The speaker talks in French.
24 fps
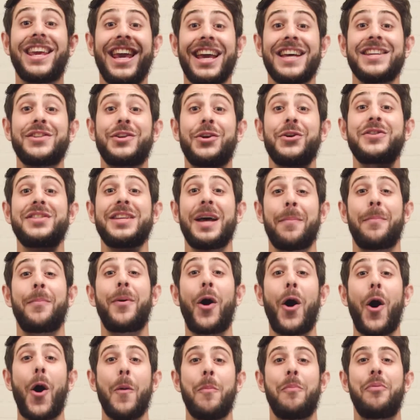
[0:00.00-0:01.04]
Qu'est-ce que ça
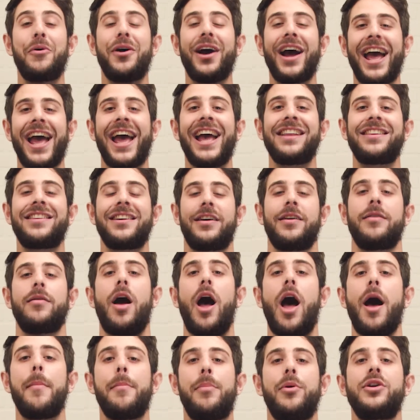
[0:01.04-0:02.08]
prend pour être
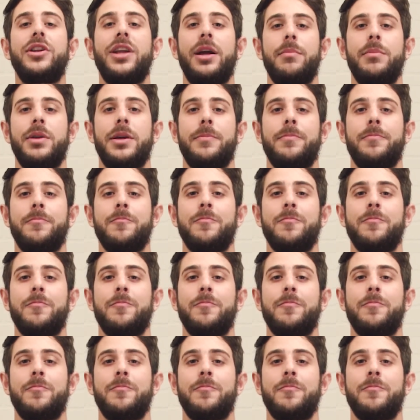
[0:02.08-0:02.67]
un bon ami?